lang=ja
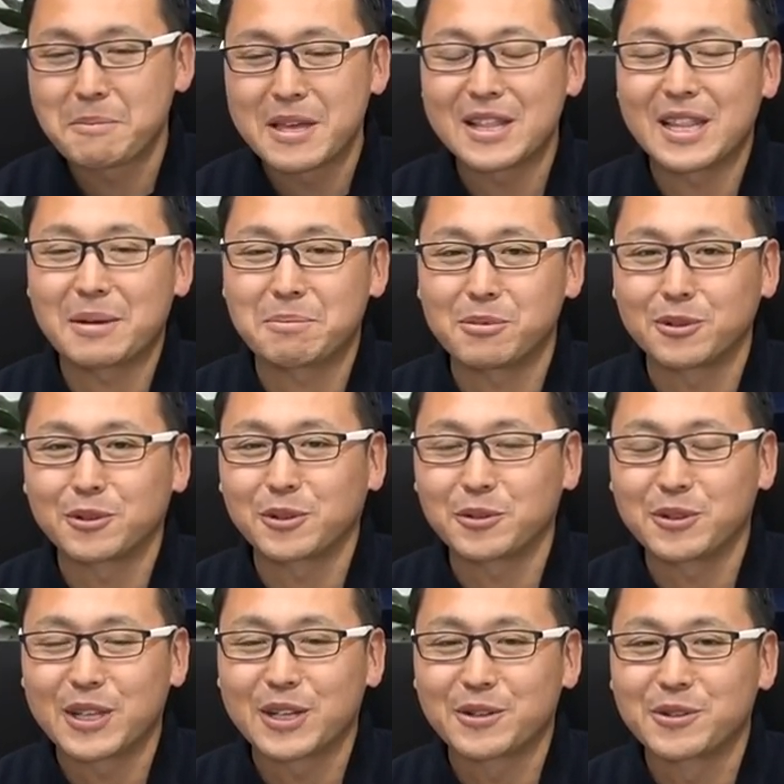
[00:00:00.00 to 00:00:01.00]
みんなぶっ
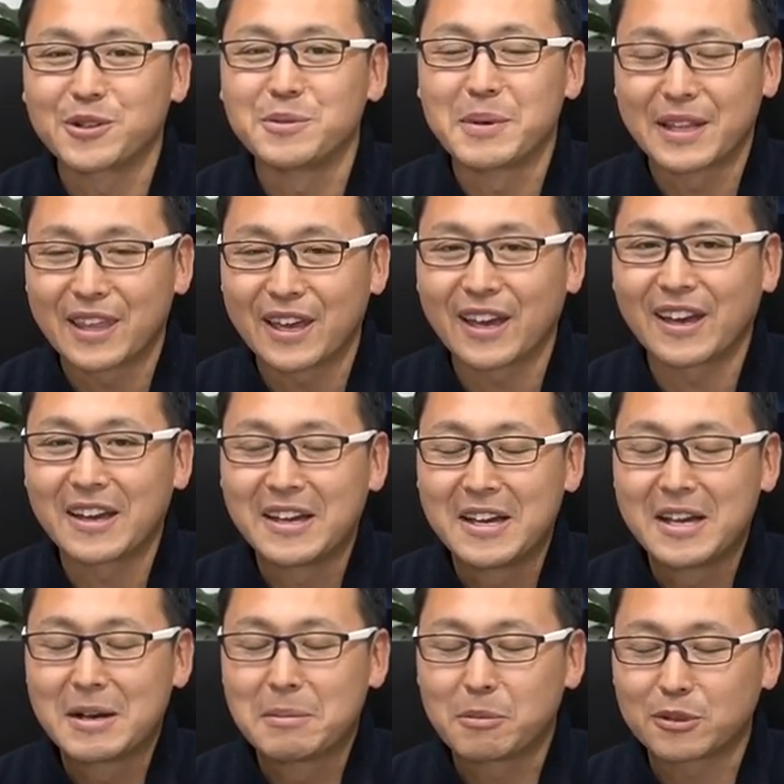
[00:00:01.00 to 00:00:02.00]
飛んでる車で、
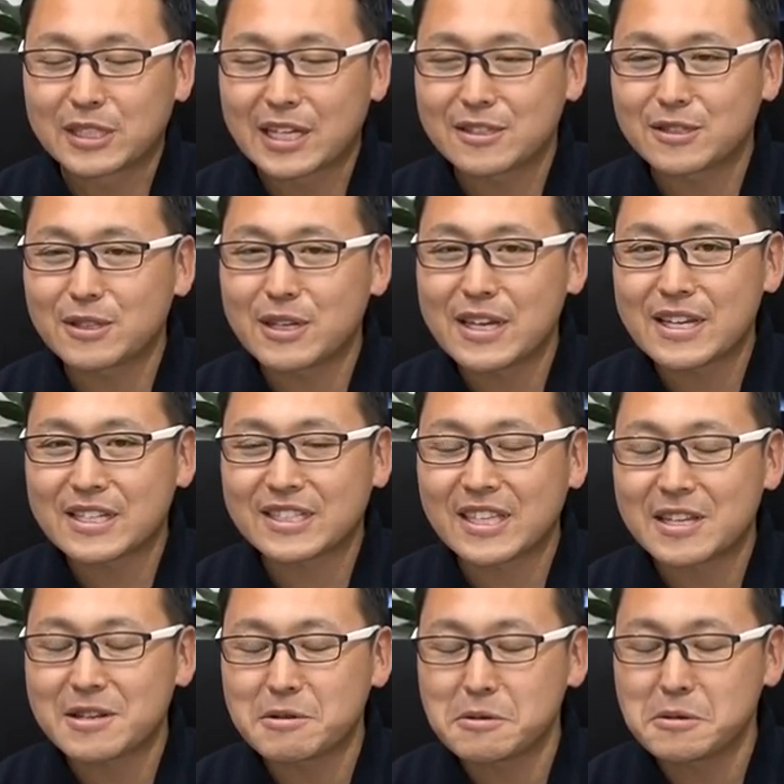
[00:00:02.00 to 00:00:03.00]
もう撮影し
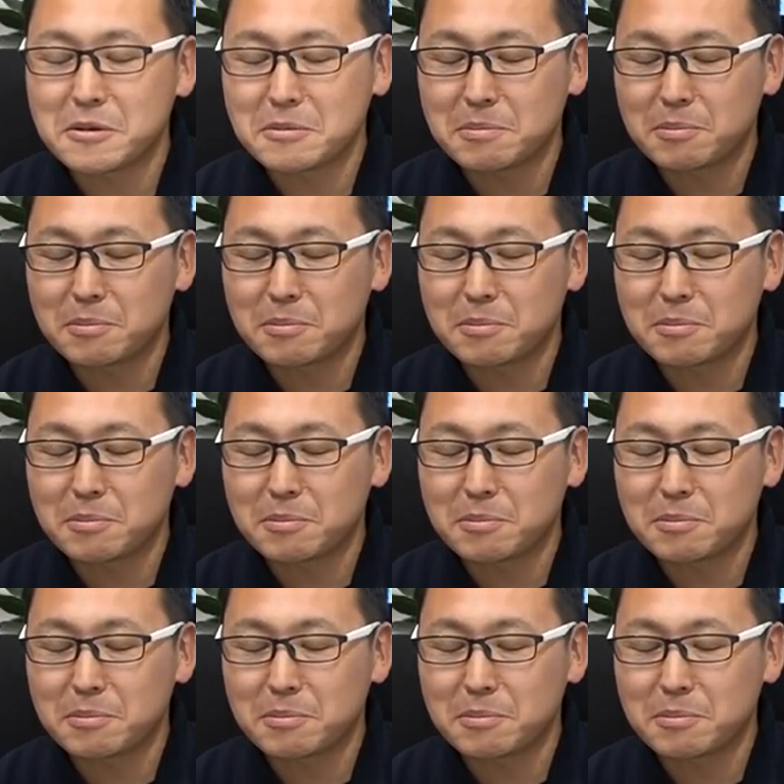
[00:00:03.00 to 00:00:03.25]
てる